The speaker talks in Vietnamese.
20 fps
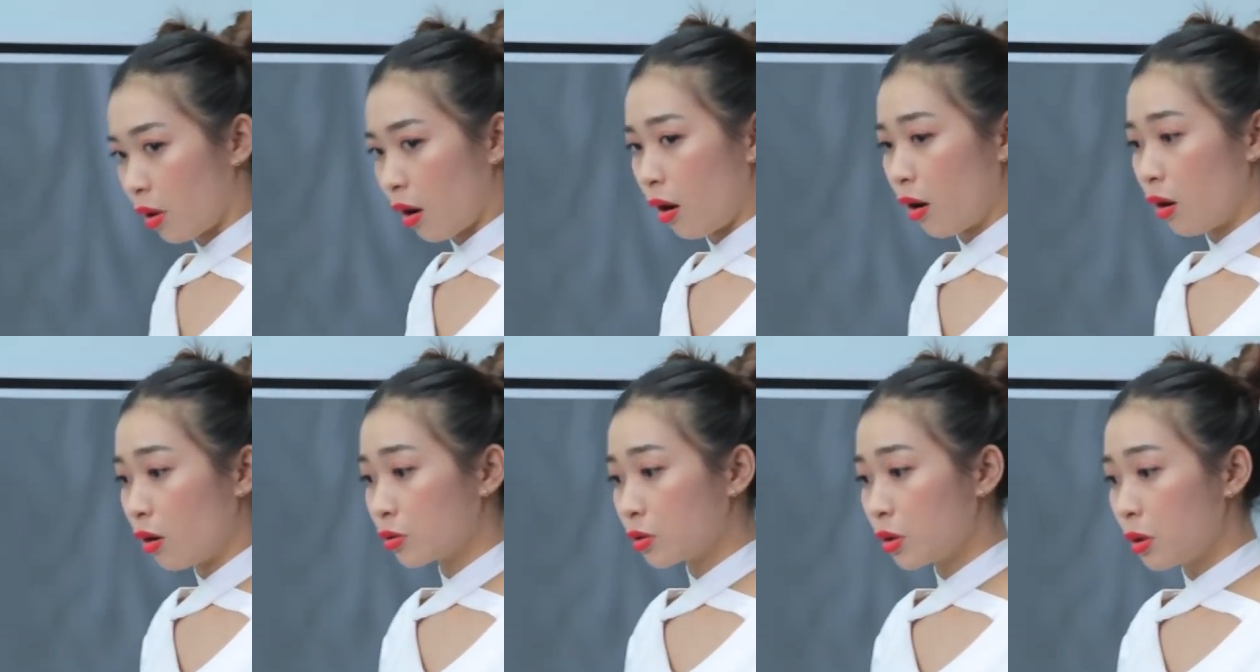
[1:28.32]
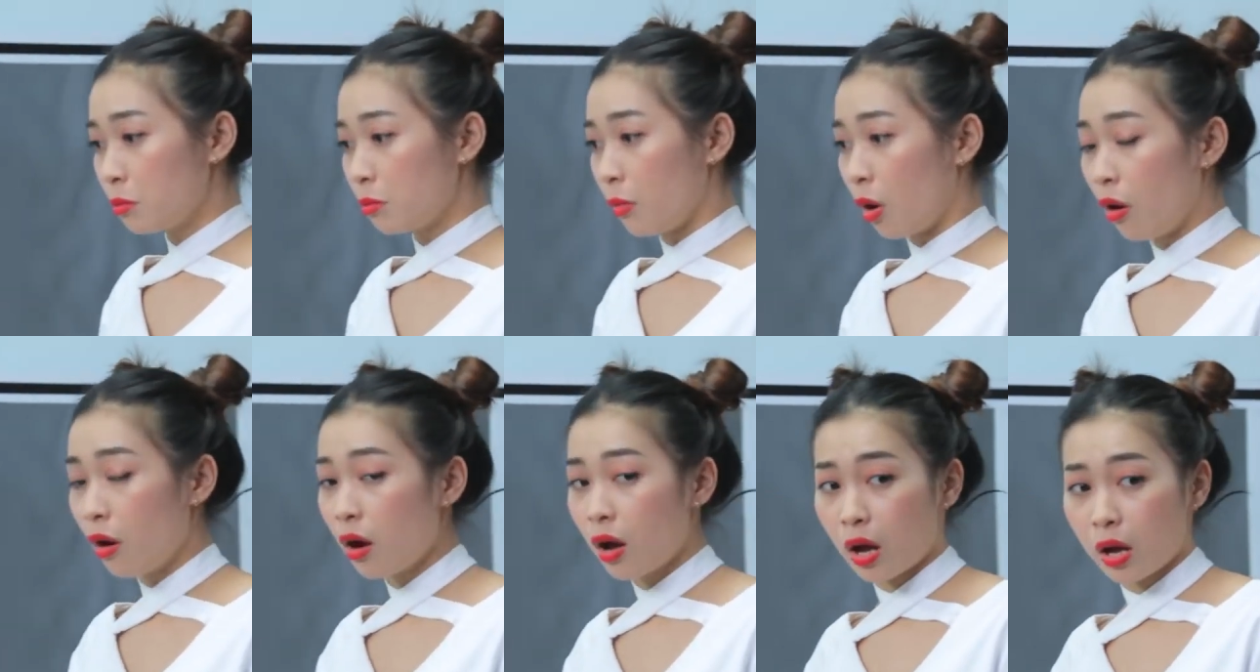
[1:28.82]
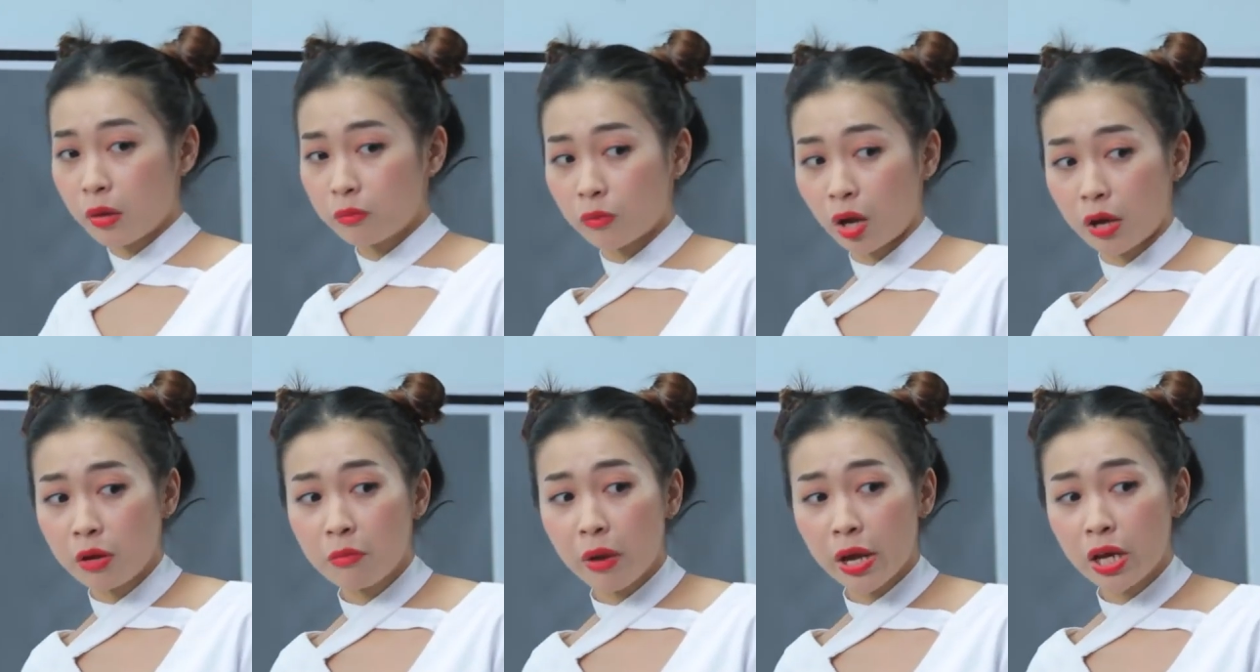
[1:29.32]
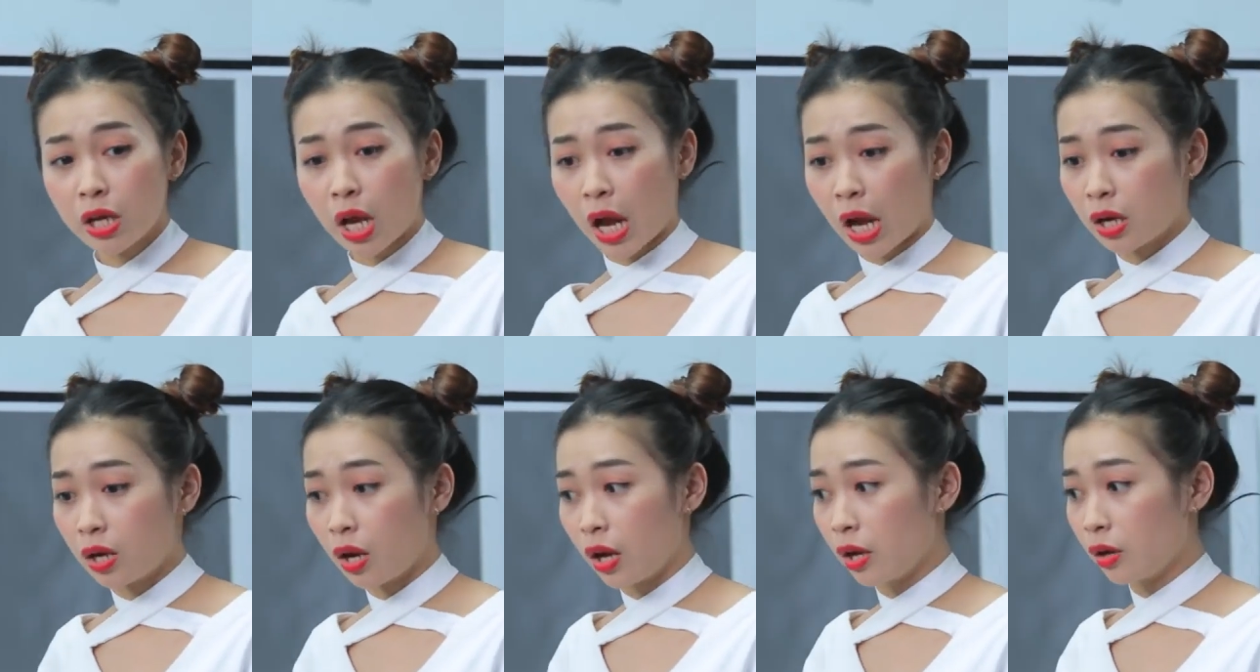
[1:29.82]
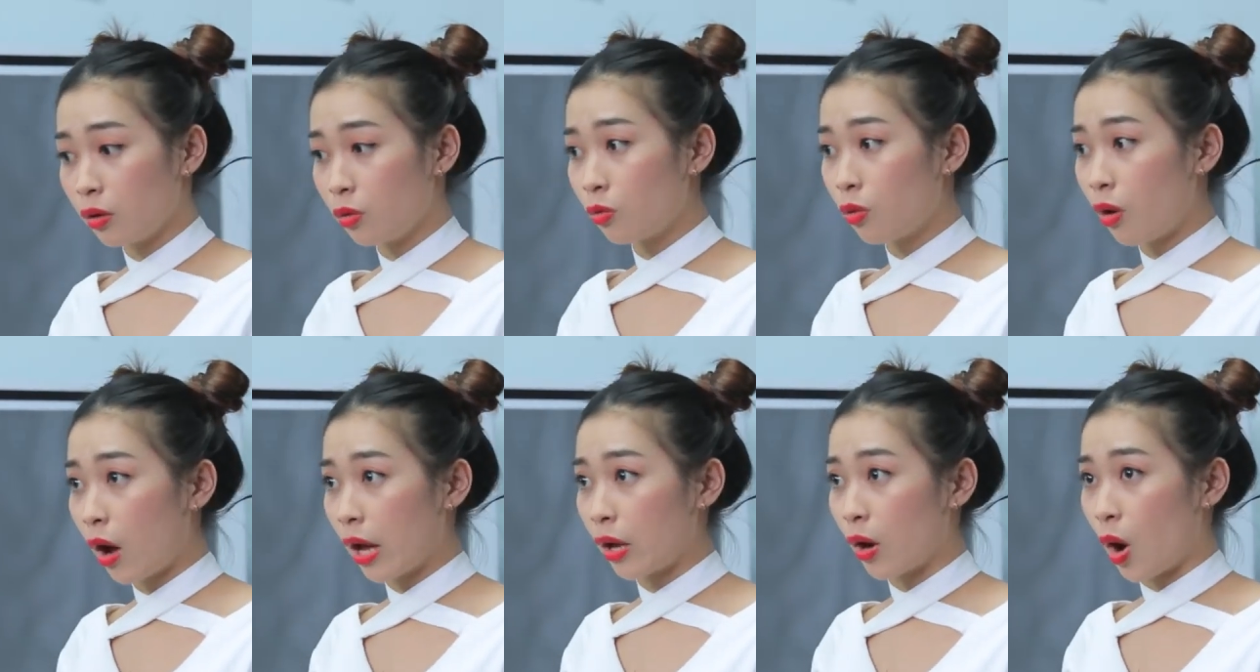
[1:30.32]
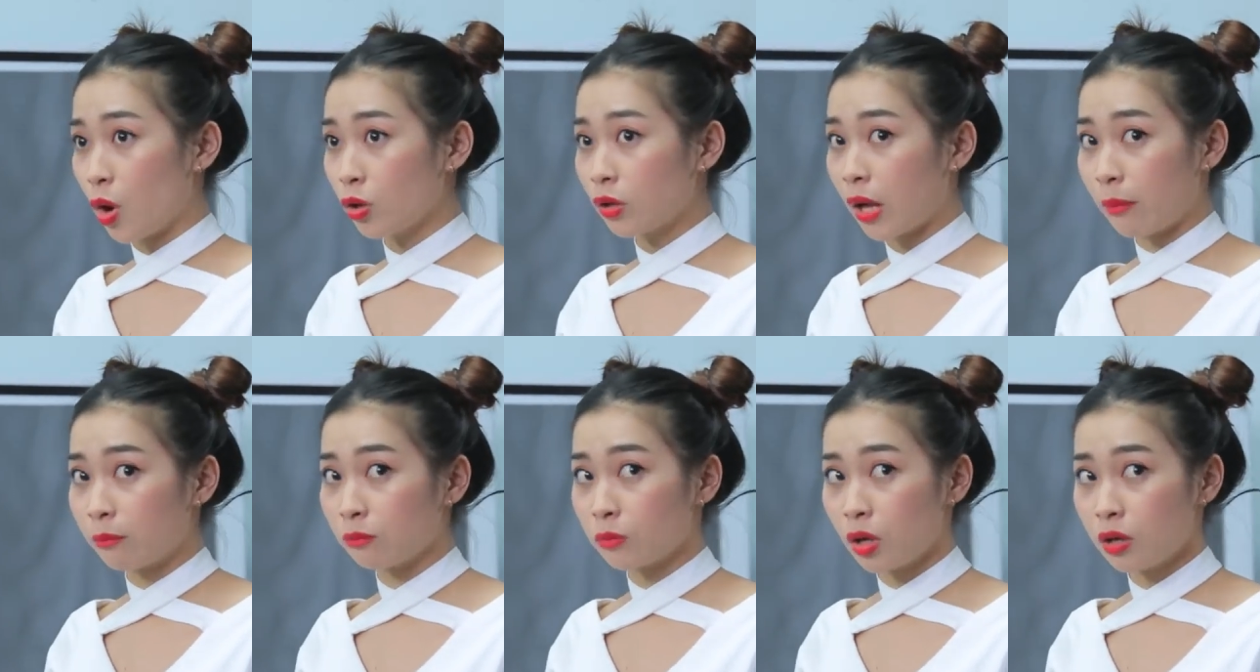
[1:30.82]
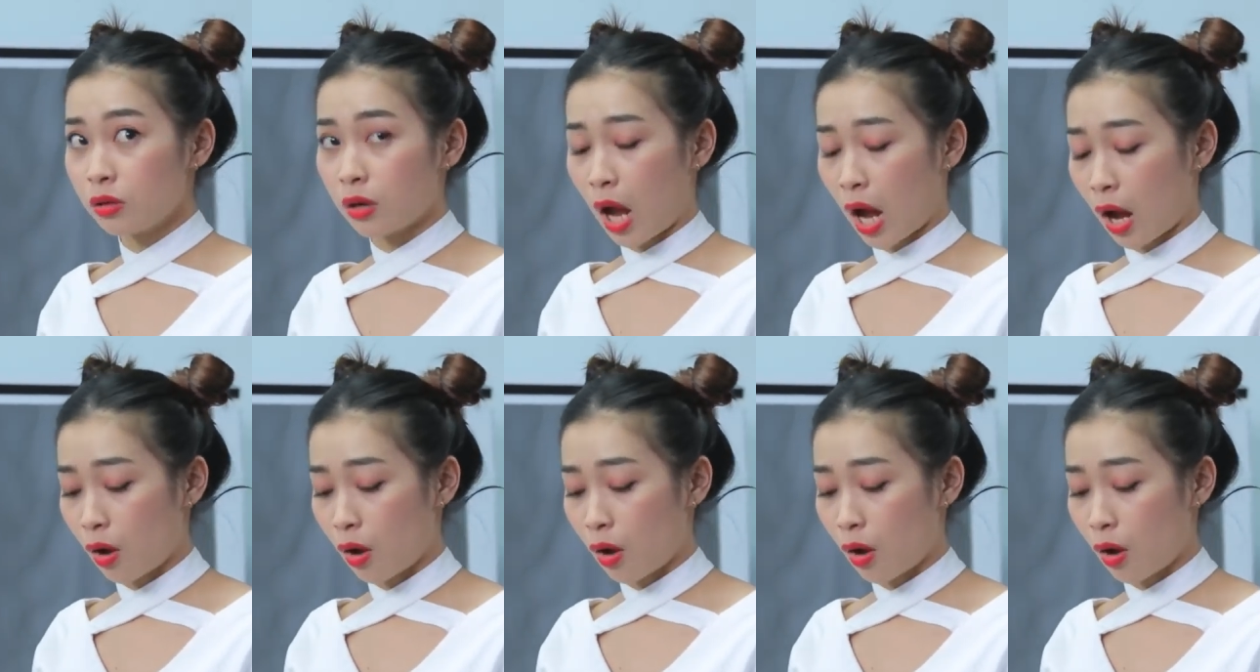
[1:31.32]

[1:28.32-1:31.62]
trời ơi chứ bữa hả em nghỉ mấy ngày liền luôn có ai hỏi thăm tiếng